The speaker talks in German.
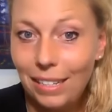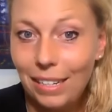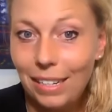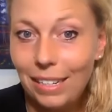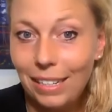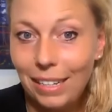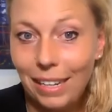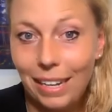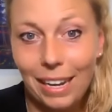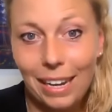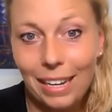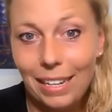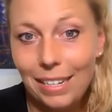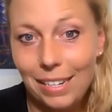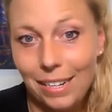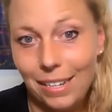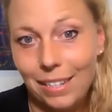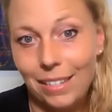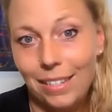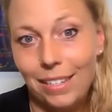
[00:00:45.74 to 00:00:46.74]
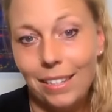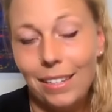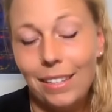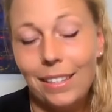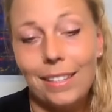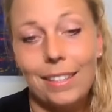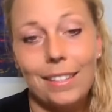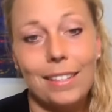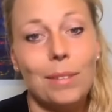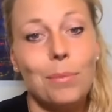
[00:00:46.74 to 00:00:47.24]
den
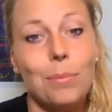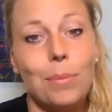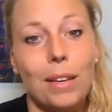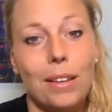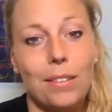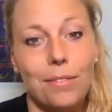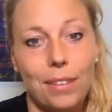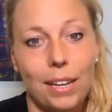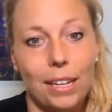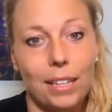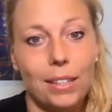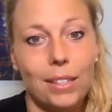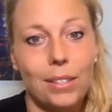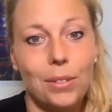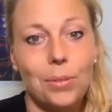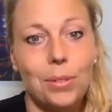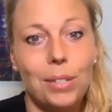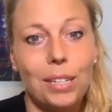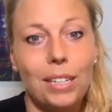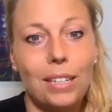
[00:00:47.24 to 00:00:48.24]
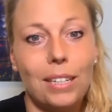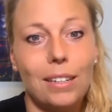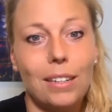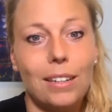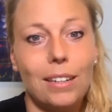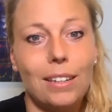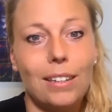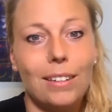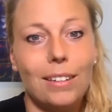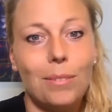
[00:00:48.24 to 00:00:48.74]
Reitersitz
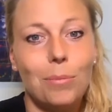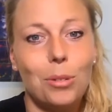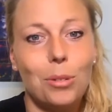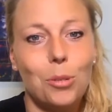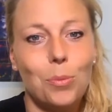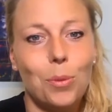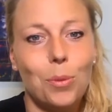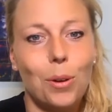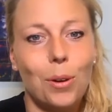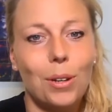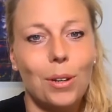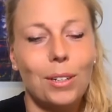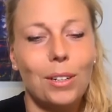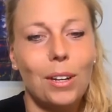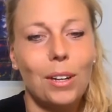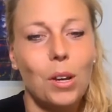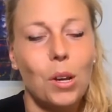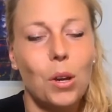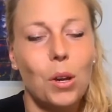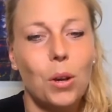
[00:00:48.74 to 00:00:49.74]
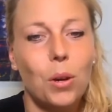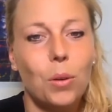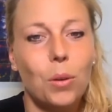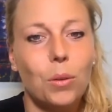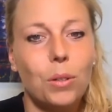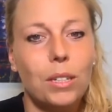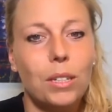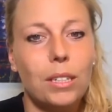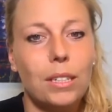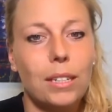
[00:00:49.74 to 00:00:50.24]
perfektionieren besprochen
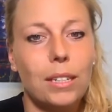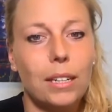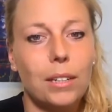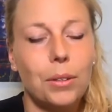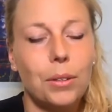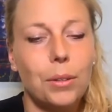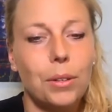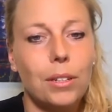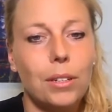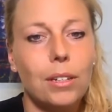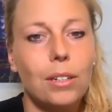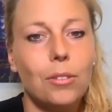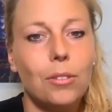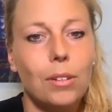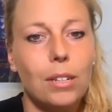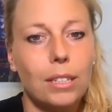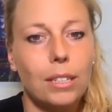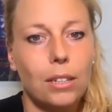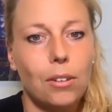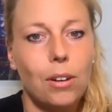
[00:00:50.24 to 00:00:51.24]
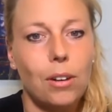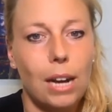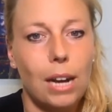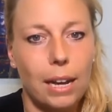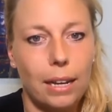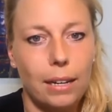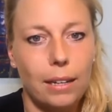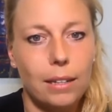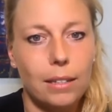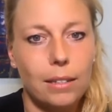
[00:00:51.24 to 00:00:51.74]
und da gehört natürlich auch
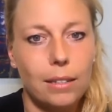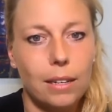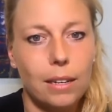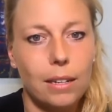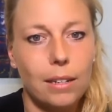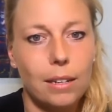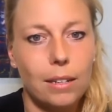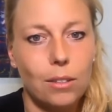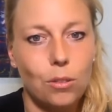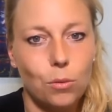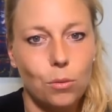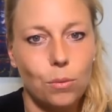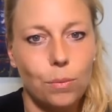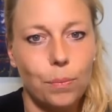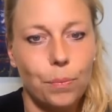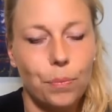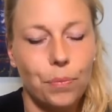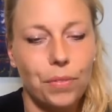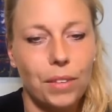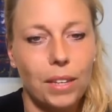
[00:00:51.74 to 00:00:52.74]
einiges dazu.